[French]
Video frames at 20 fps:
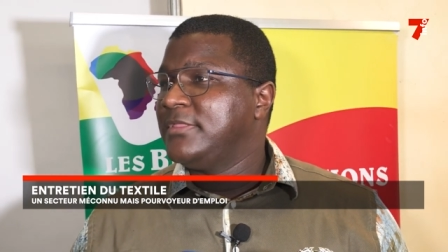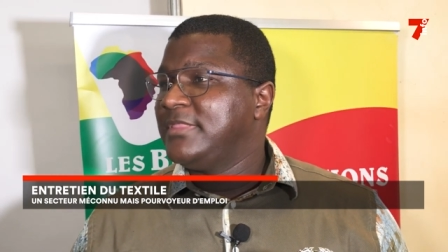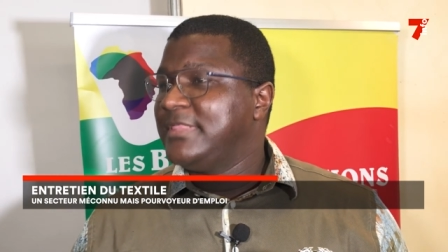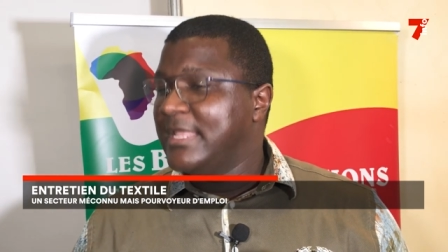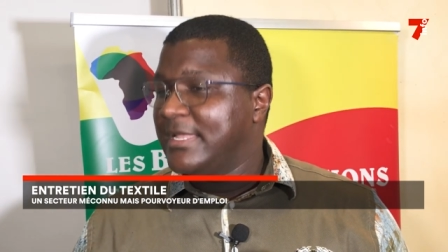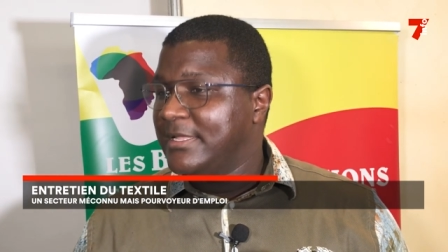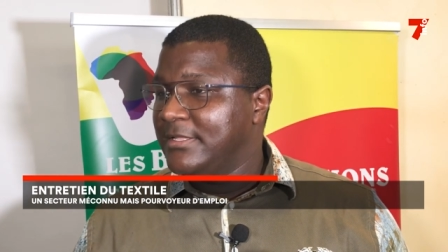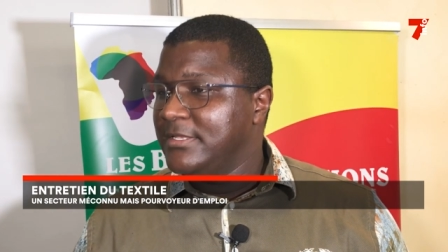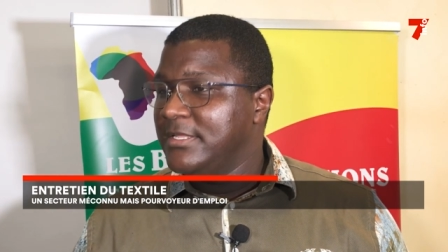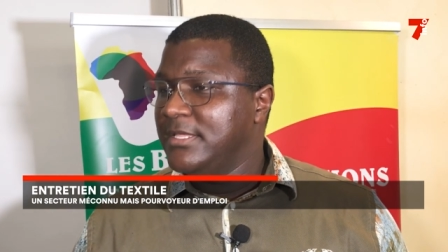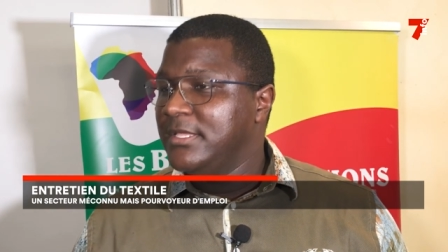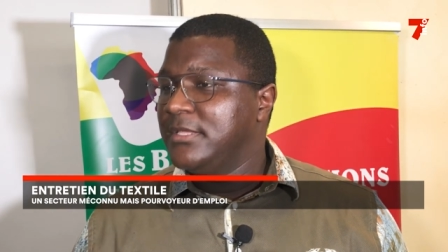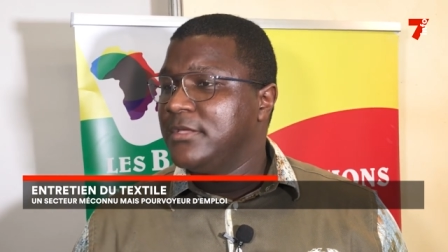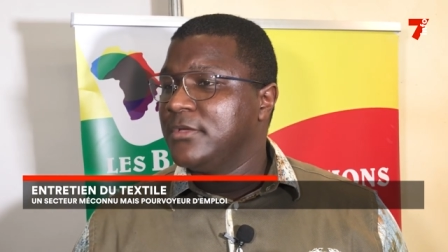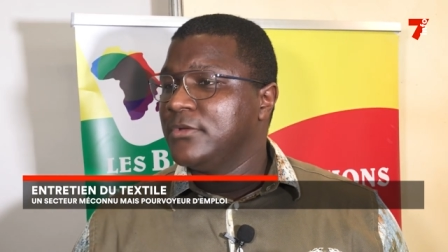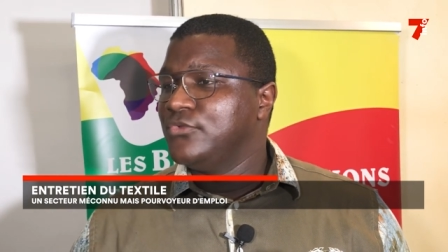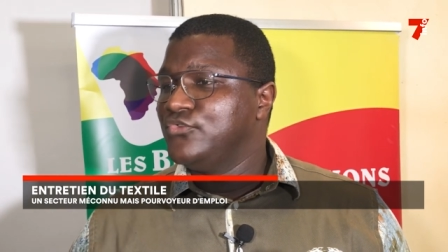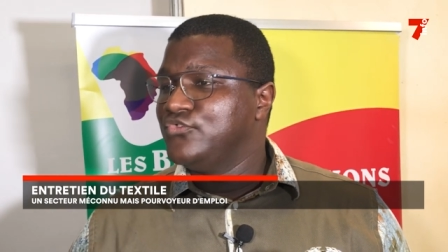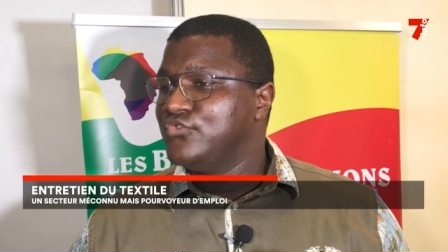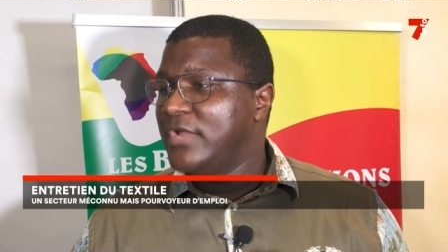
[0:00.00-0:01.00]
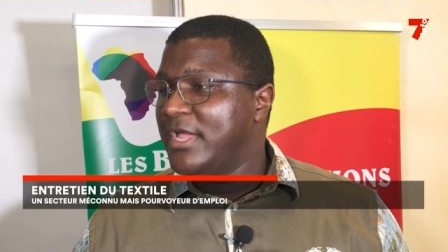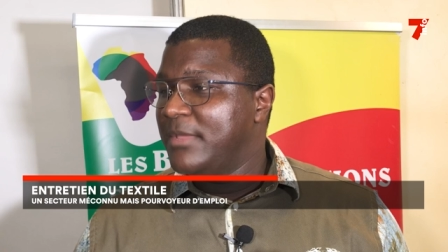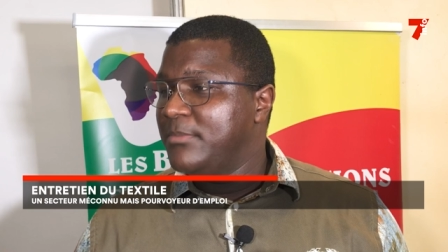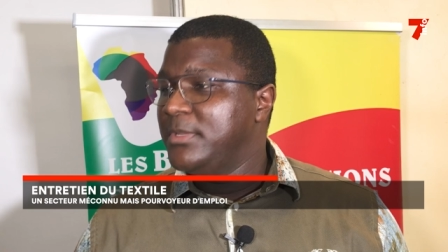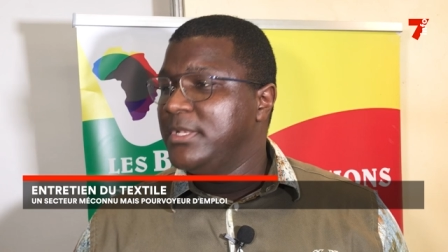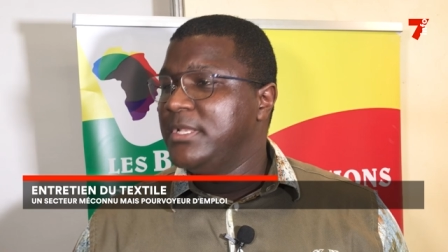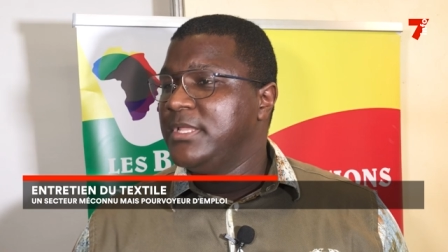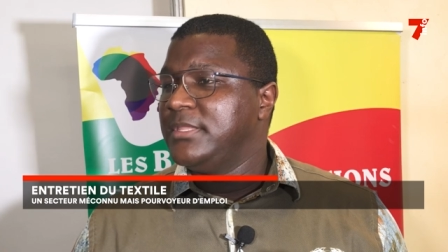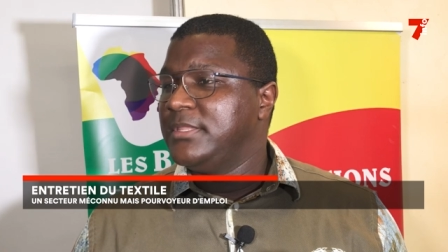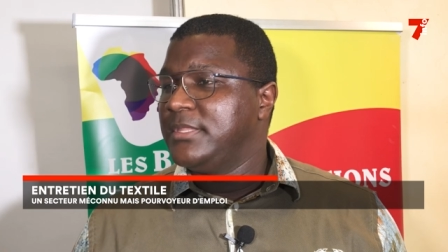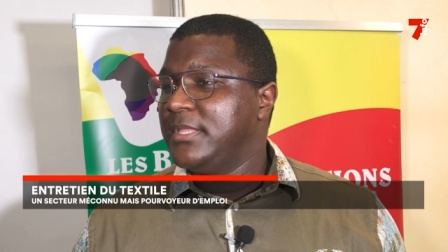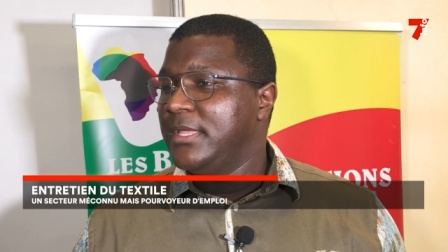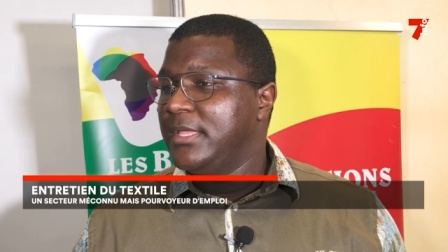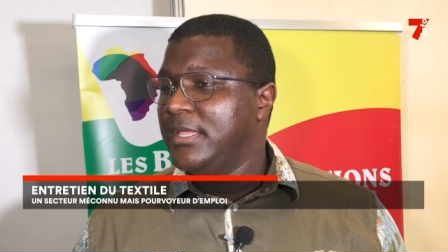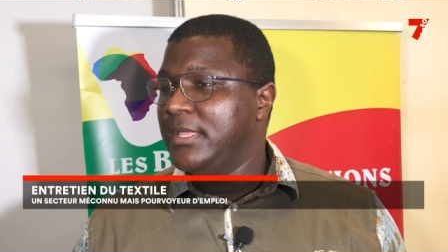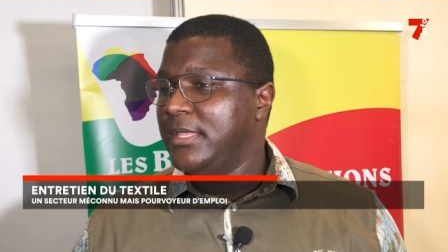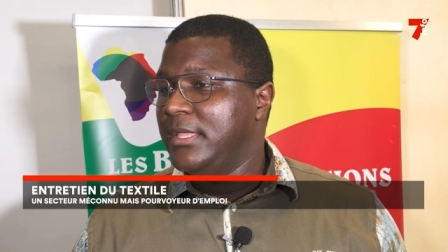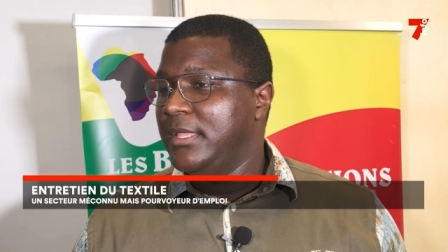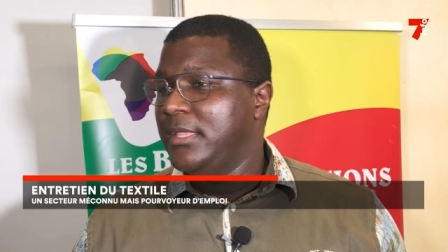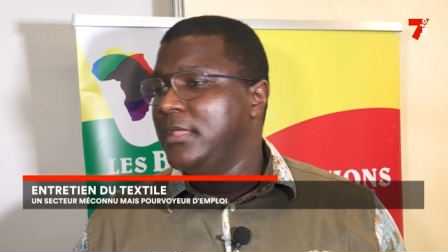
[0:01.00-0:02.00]
technique,
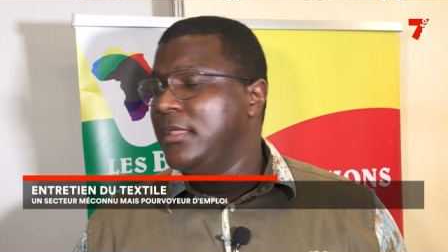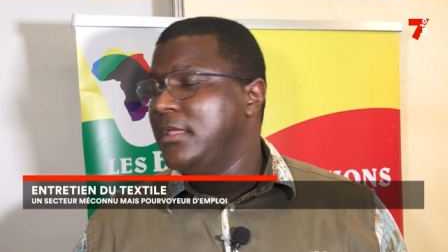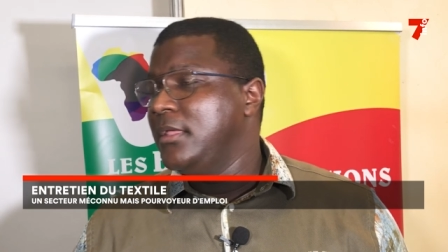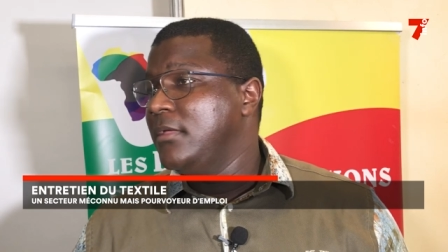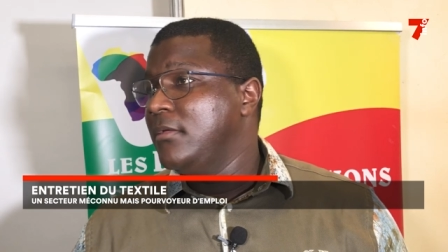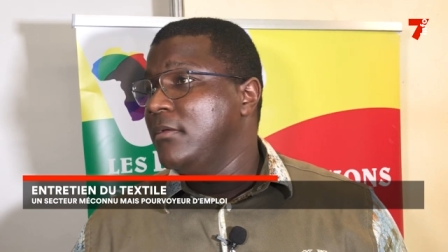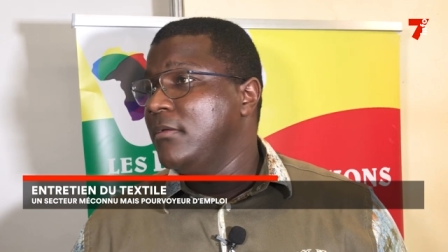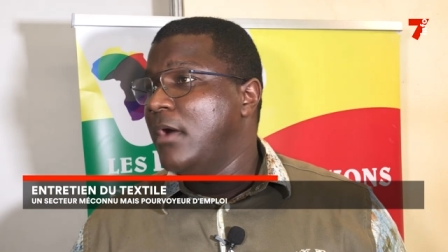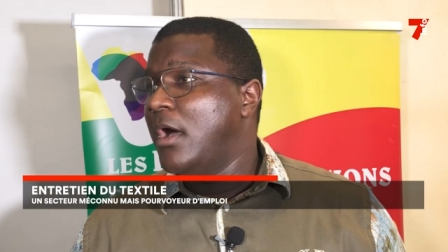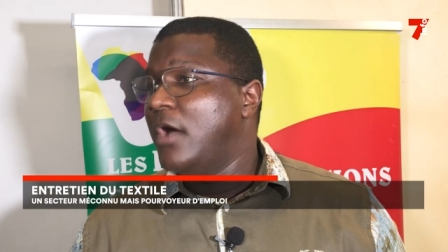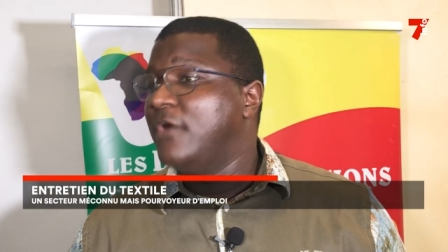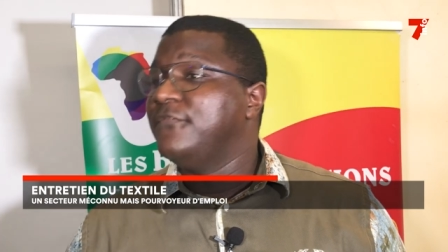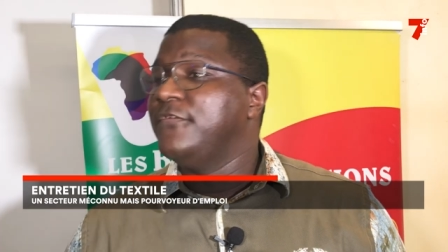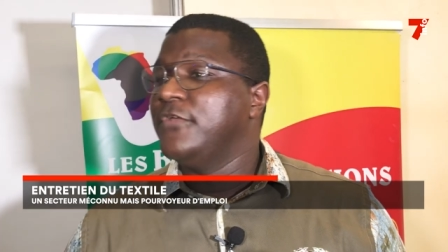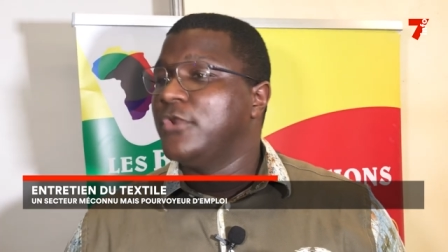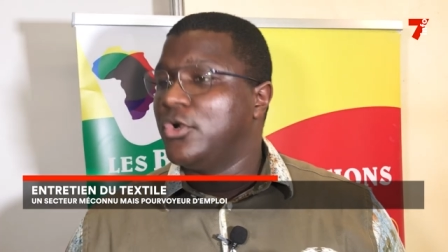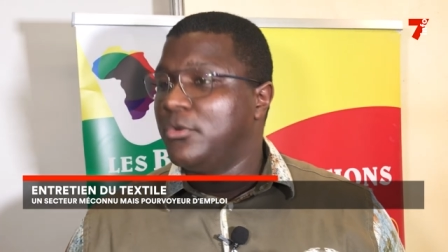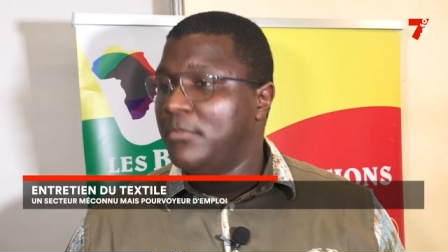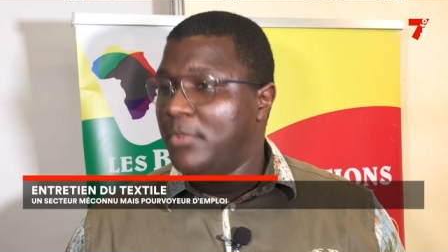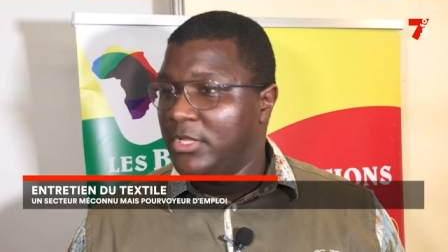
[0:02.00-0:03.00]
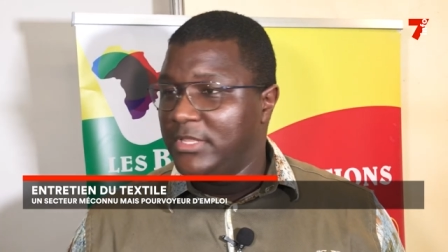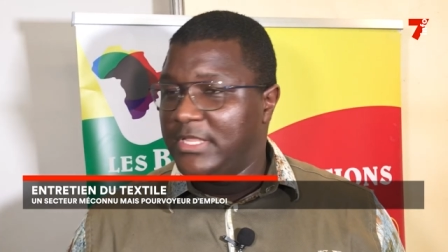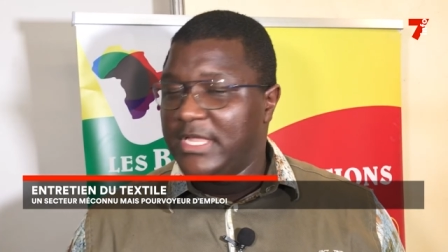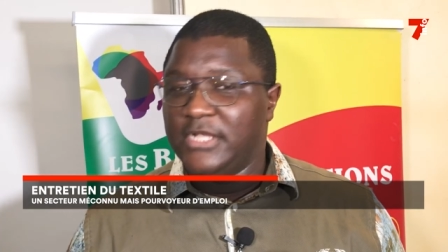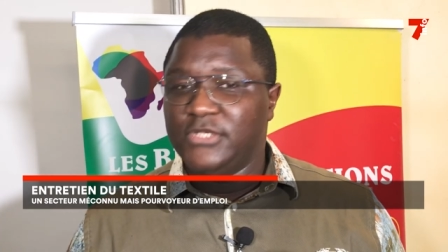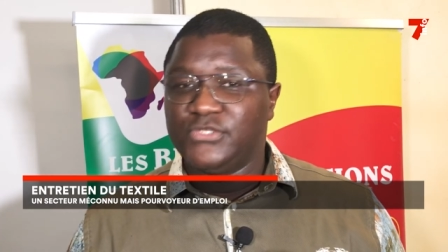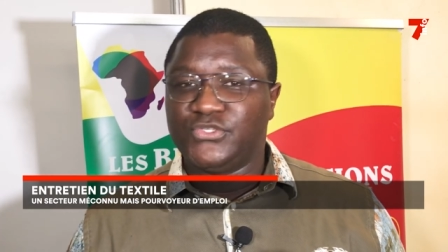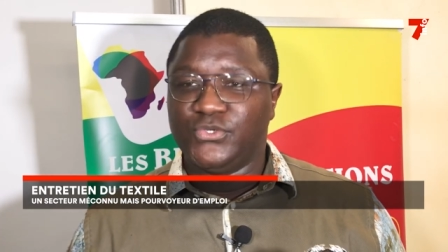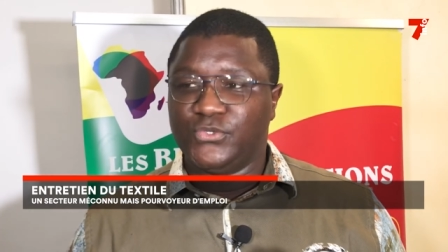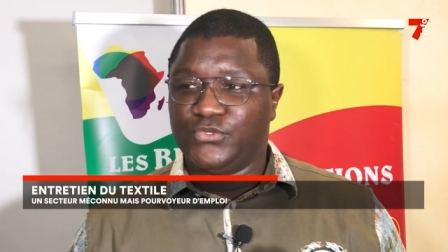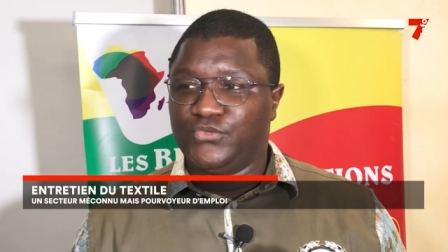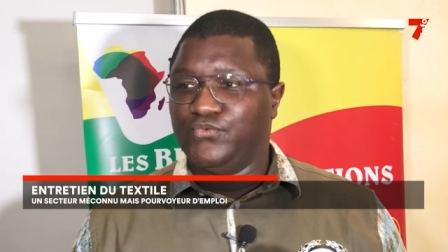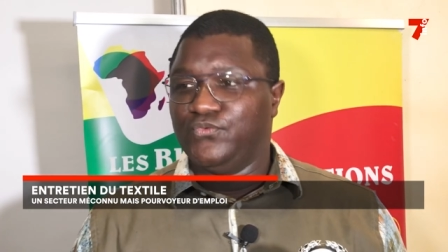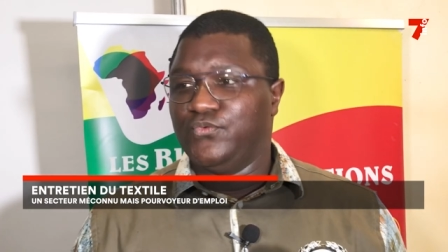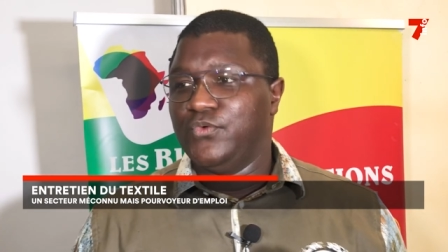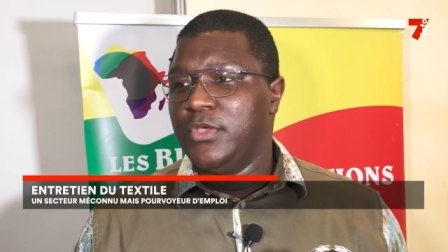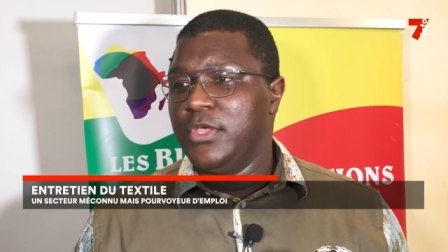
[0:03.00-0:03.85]
durabilité et environnemental surtout.